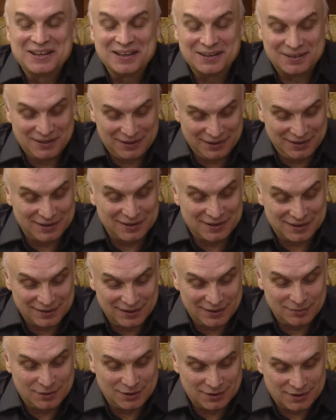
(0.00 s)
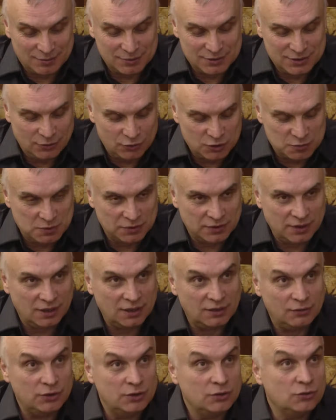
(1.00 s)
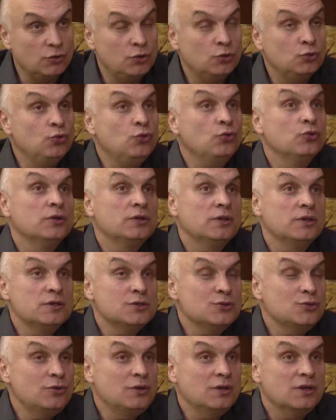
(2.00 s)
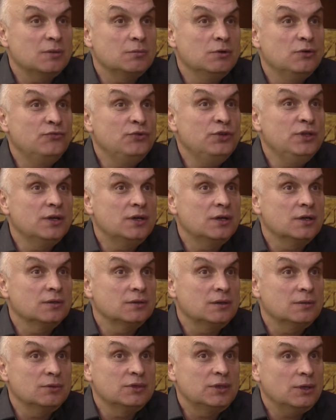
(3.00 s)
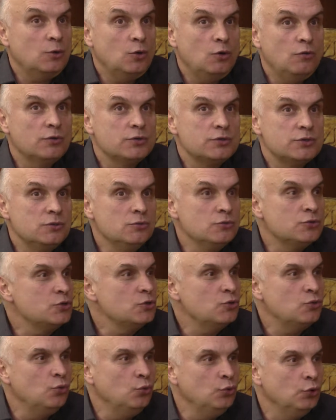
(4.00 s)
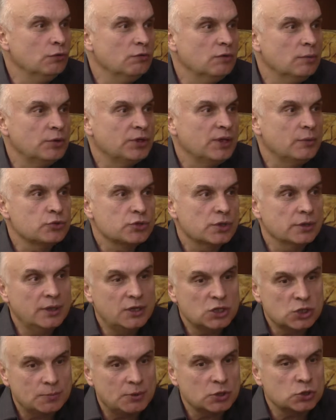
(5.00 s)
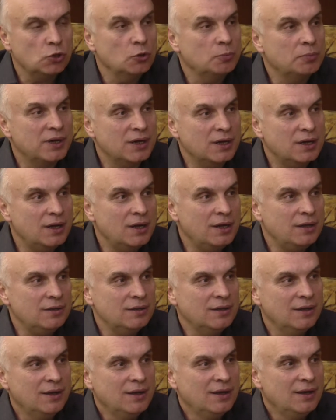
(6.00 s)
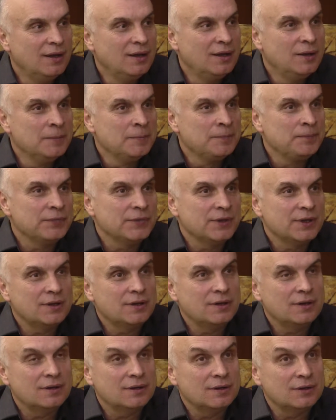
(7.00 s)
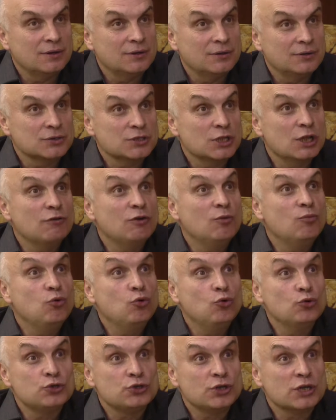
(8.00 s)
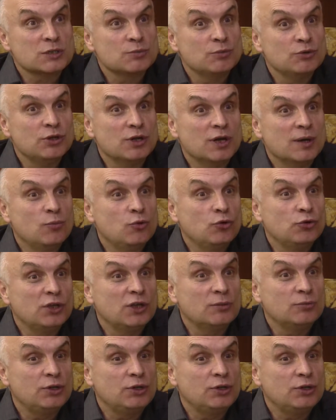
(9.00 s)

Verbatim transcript: Когда, да, когда мы как бы сдаем спектакли, и то, это история как бы выдоха как бы такого, ну, секундного, потому что дальше пошел прокат, да, слава богу, сейчас мы не работаем